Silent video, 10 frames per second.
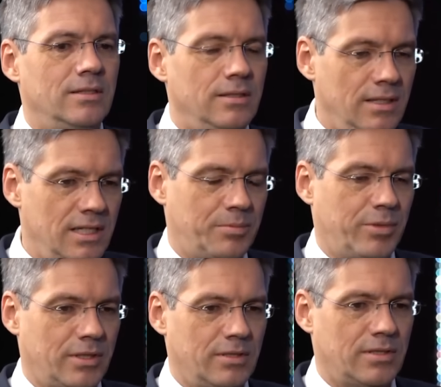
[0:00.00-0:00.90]
есть
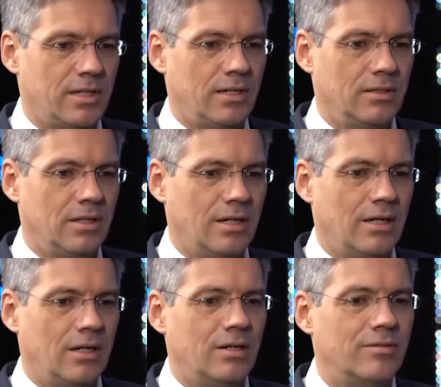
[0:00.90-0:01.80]
потенциал
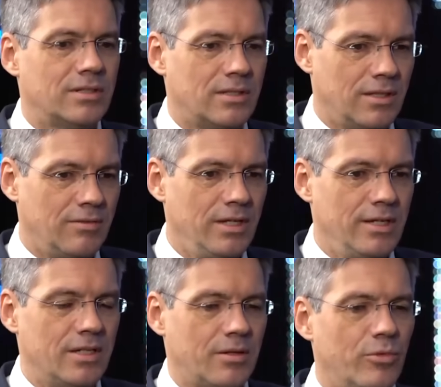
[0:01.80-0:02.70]
э,
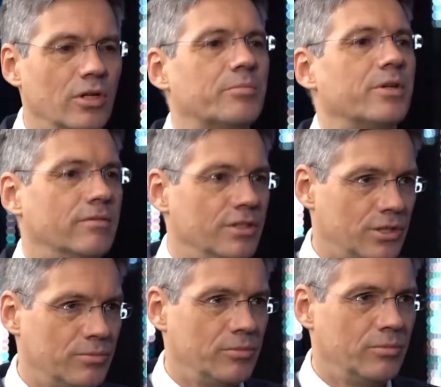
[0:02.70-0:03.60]
восстановления к более
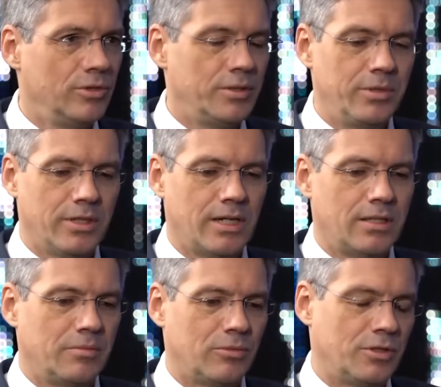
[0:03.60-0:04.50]
привычным
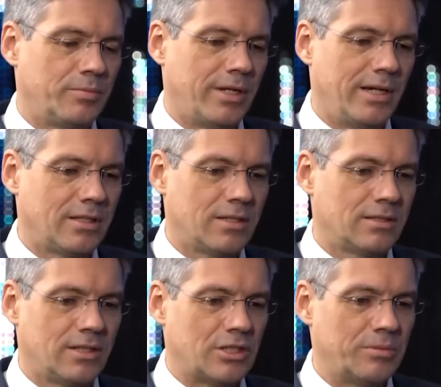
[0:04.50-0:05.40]
мультипликаторам, то есть порядка,
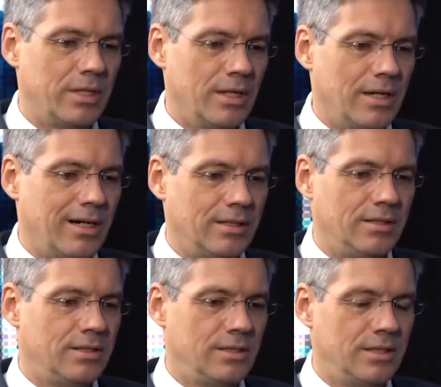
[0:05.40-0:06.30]
скажем,
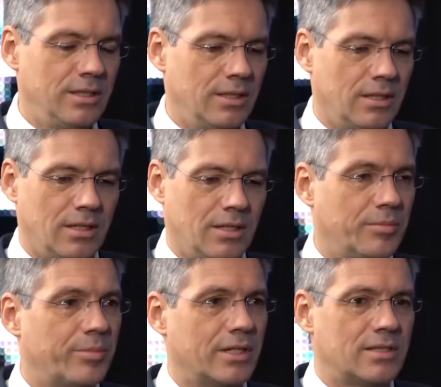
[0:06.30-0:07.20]

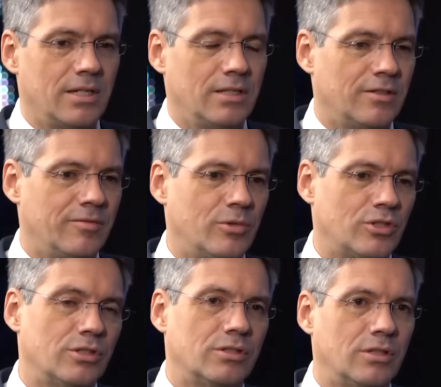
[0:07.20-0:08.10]
10%
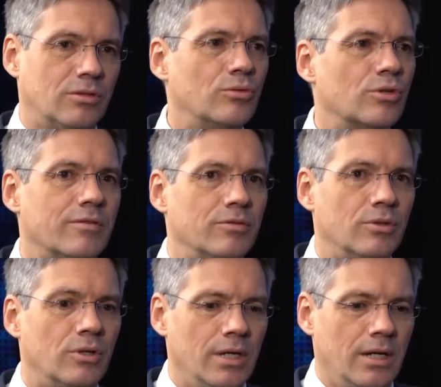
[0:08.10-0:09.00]
может к
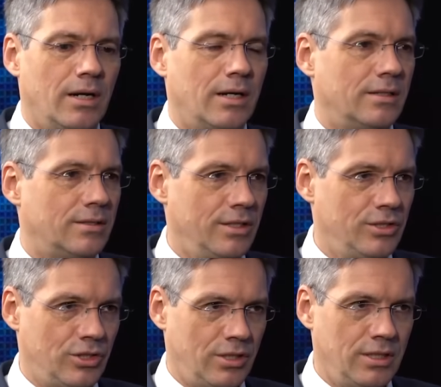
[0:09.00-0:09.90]
уровню 3
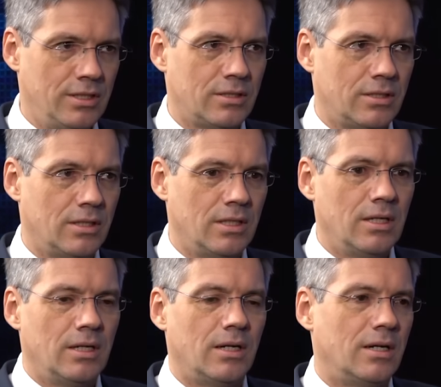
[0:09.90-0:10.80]
400,
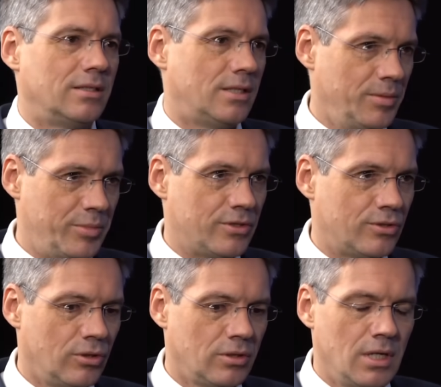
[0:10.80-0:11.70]
3
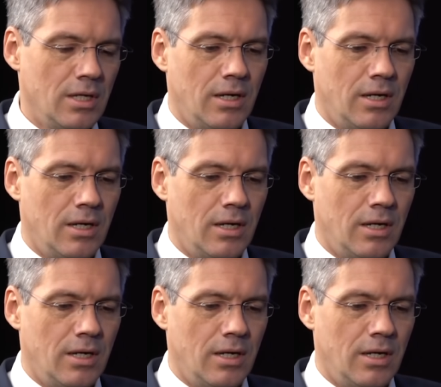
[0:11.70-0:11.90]
500.